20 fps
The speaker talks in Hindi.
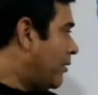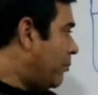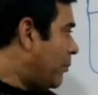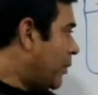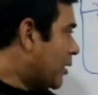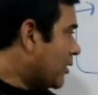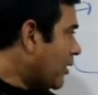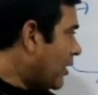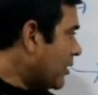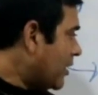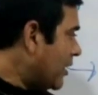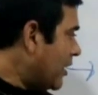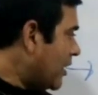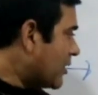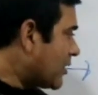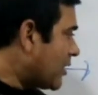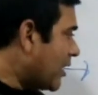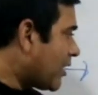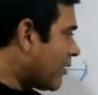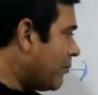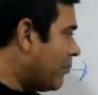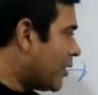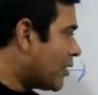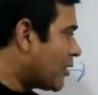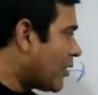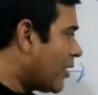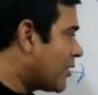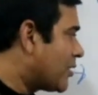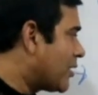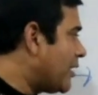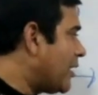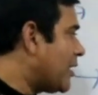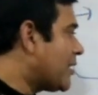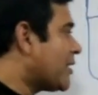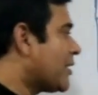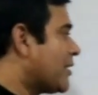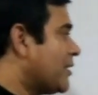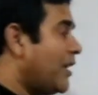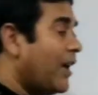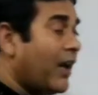मिसोजिनिस्टिक
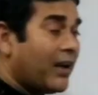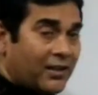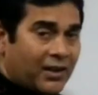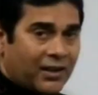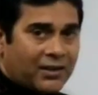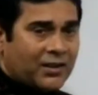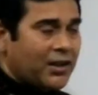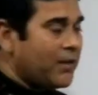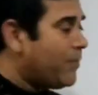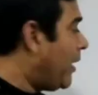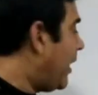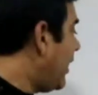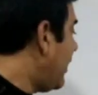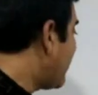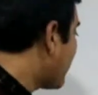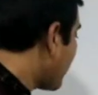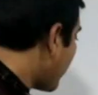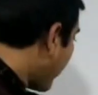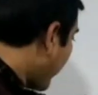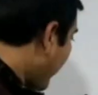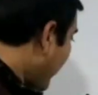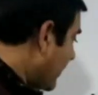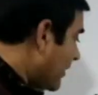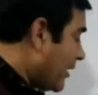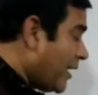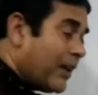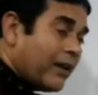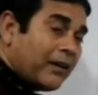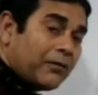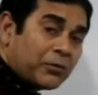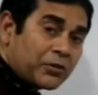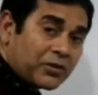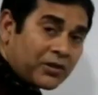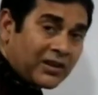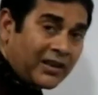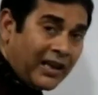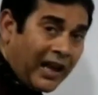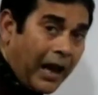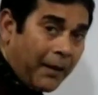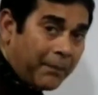मिसोजिनस ये एडजेक्टिव है ये
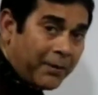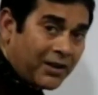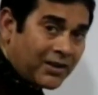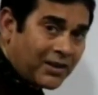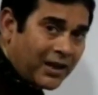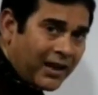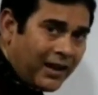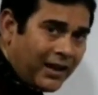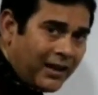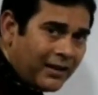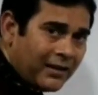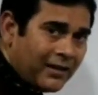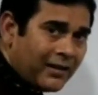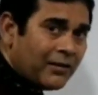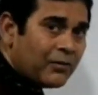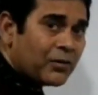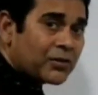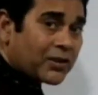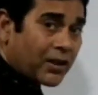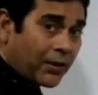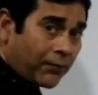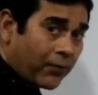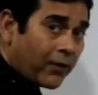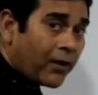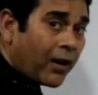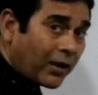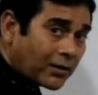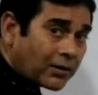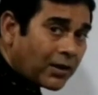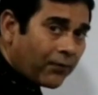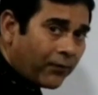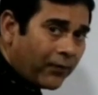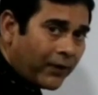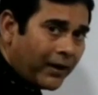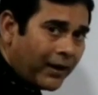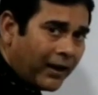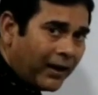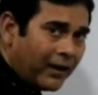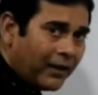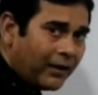उसकी हैबिट है उसकी फिलॉसफी
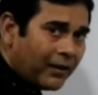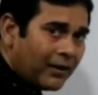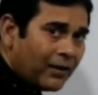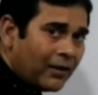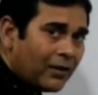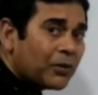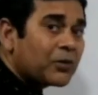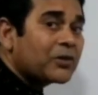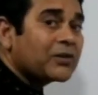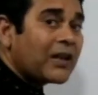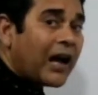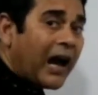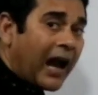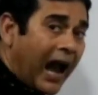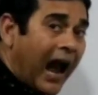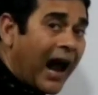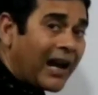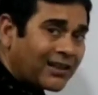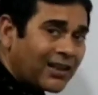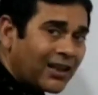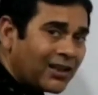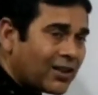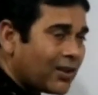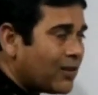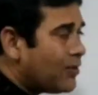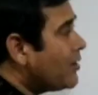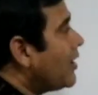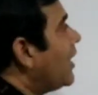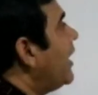है उसका एटीट्यूड